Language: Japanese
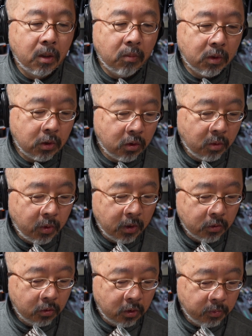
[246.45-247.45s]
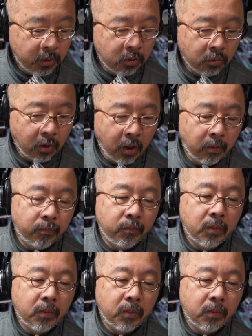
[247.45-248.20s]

まあ、例えば「レッド・イット・ビー」とか「